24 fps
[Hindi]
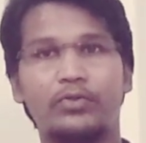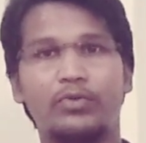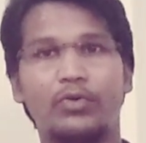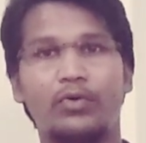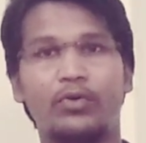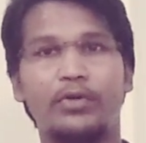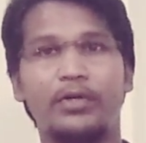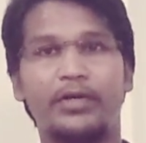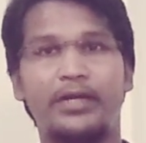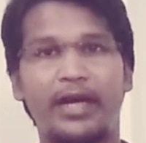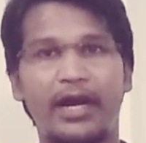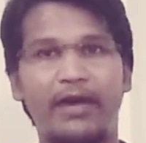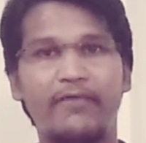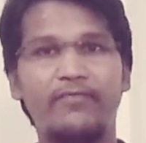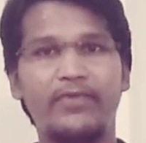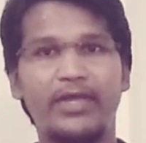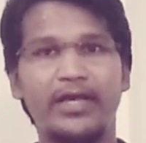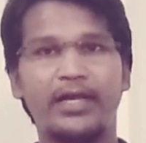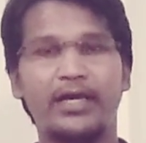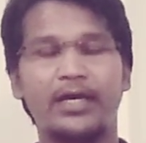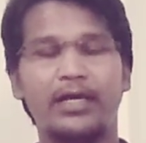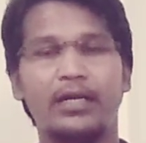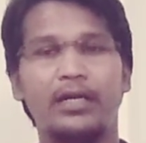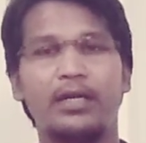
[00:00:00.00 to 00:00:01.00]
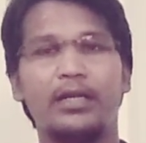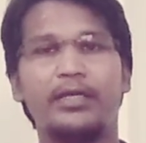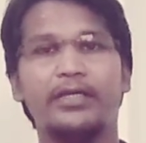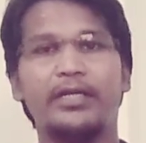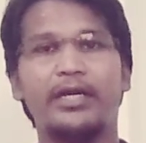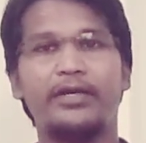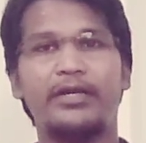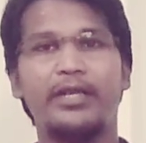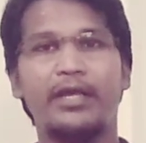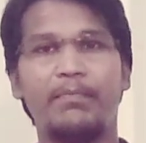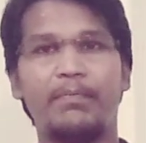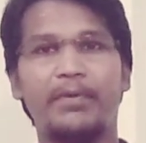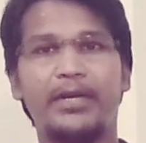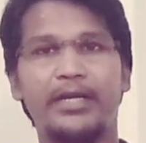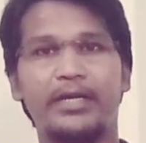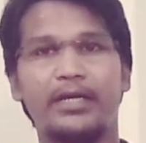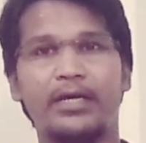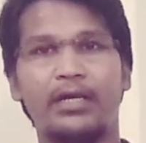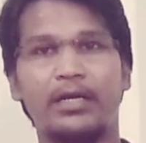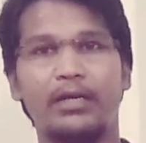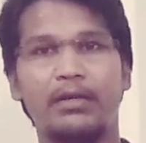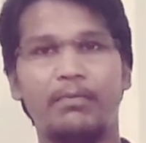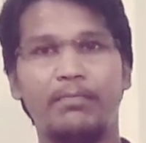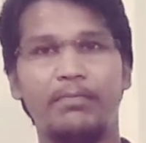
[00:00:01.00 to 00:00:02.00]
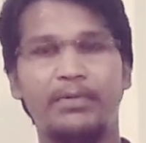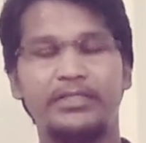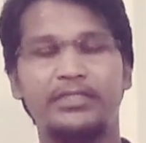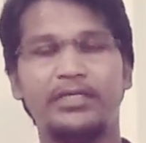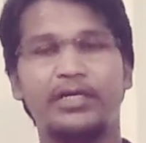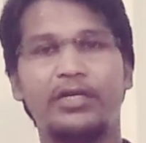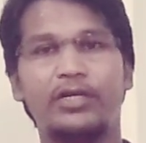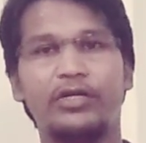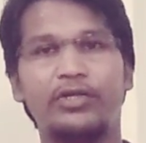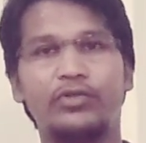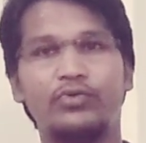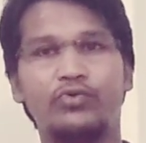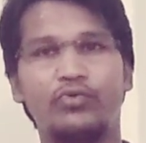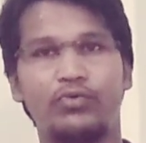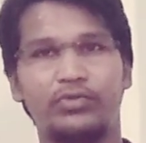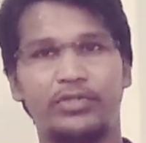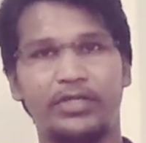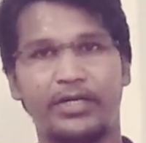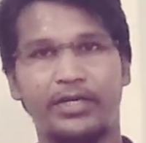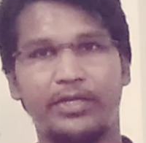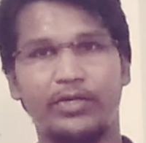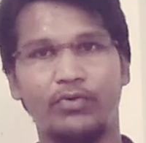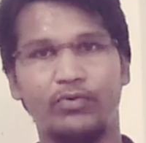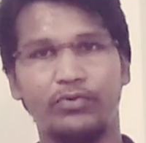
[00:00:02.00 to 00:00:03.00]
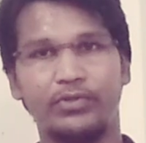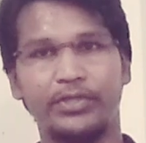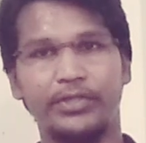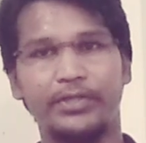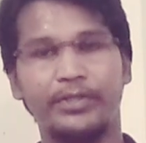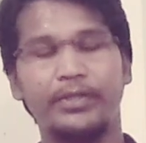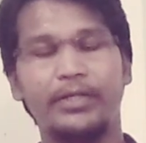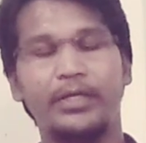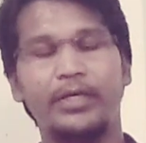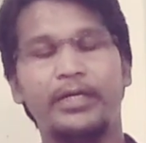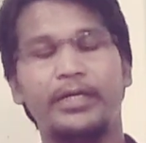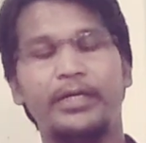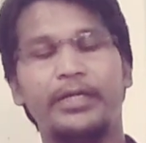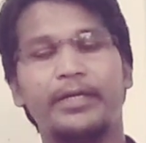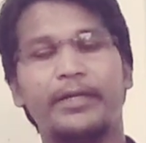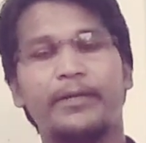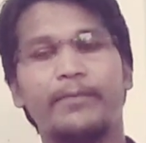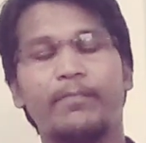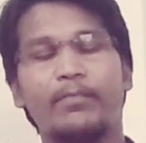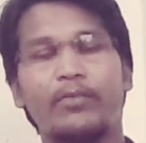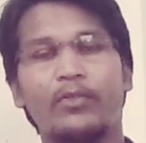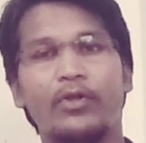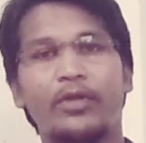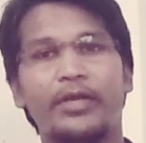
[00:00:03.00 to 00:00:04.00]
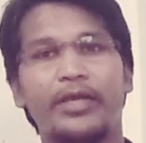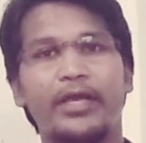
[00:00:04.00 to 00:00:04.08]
तो ड्राफ्ट एंगल या टेपर एंगल बेसिकली दो तरह के होते हैं ठीक है